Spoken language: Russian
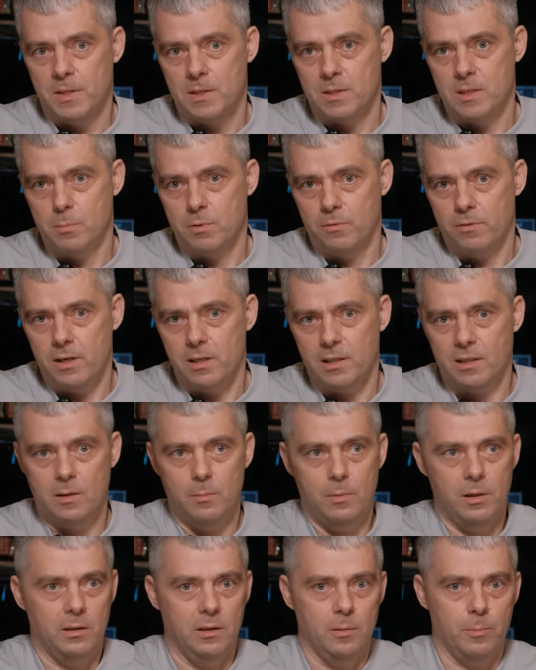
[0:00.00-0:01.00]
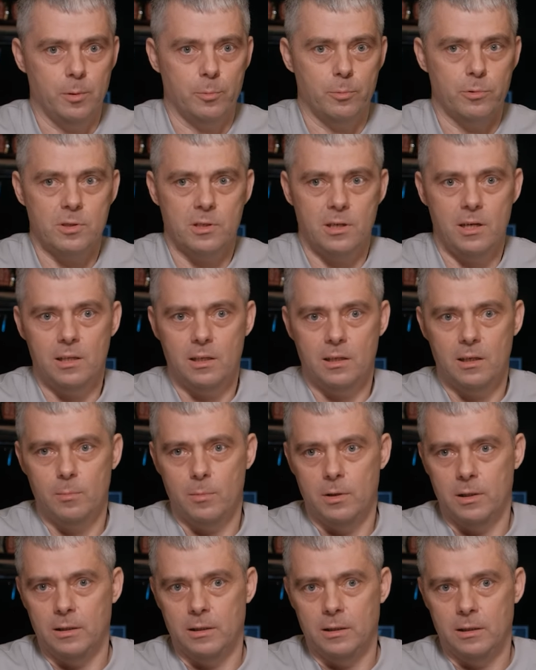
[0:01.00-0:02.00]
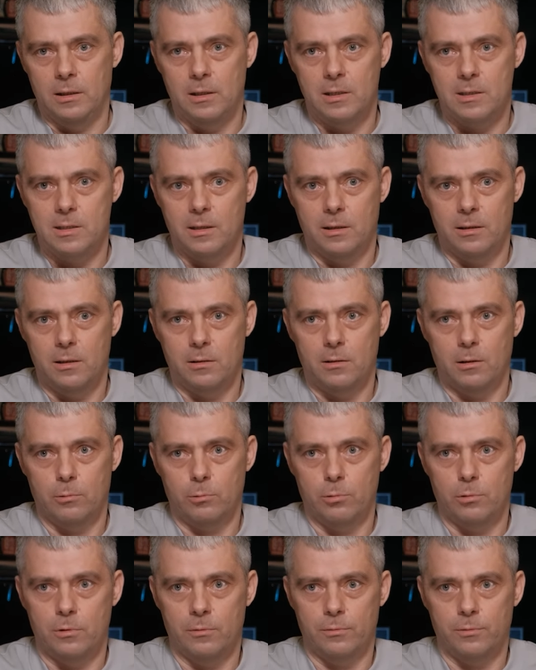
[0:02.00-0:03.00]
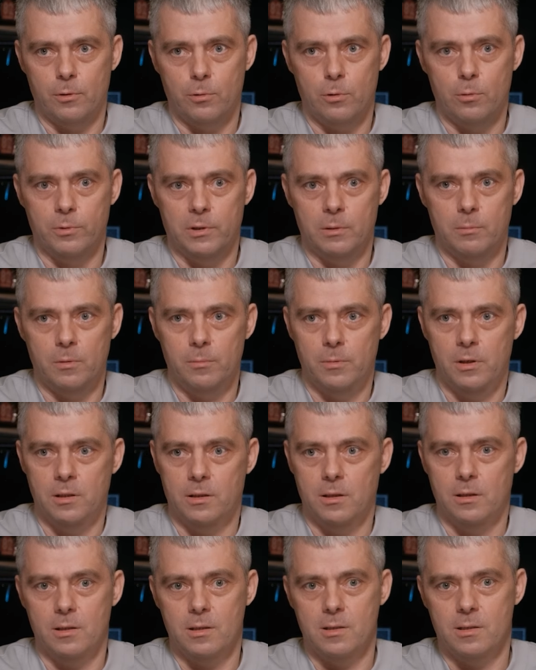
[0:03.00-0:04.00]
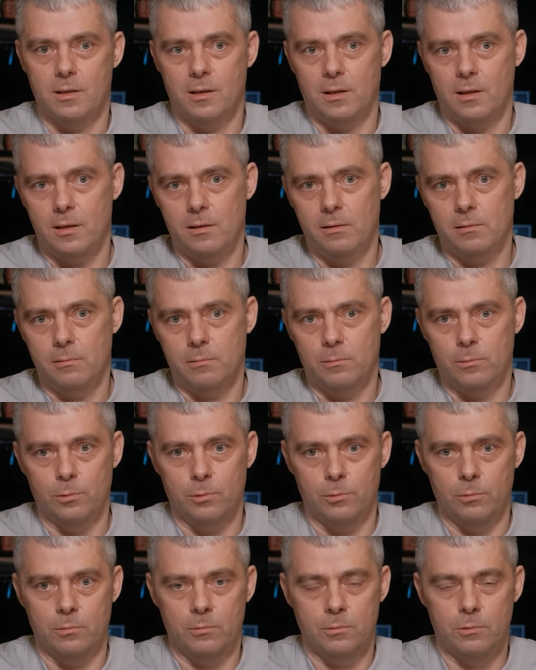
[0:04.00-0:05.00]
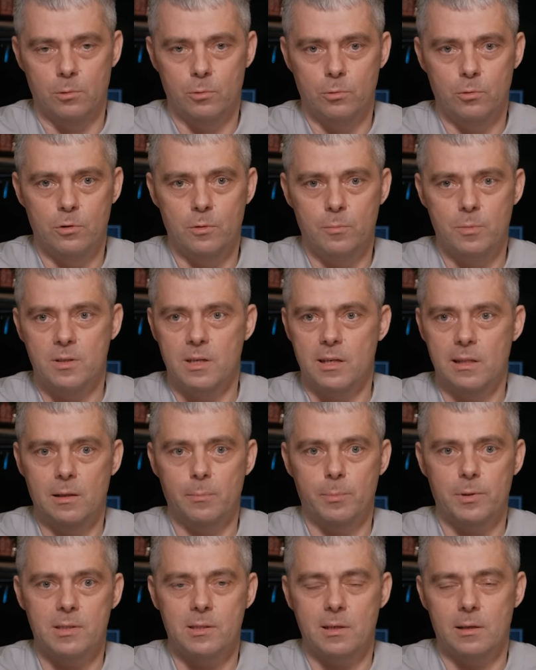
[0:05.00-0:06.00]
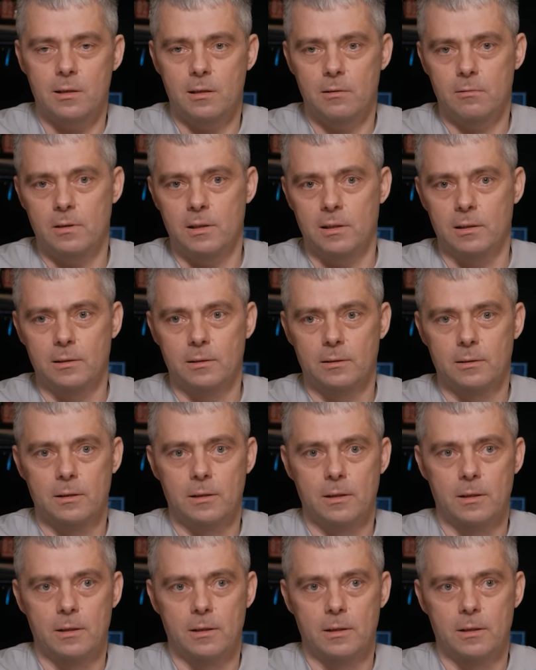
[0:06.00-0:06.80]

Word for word: Забивает команда, пропускает команда. И если где-то кто-то в каком-то моменте не сыграл, то другой обязательно подстраховал.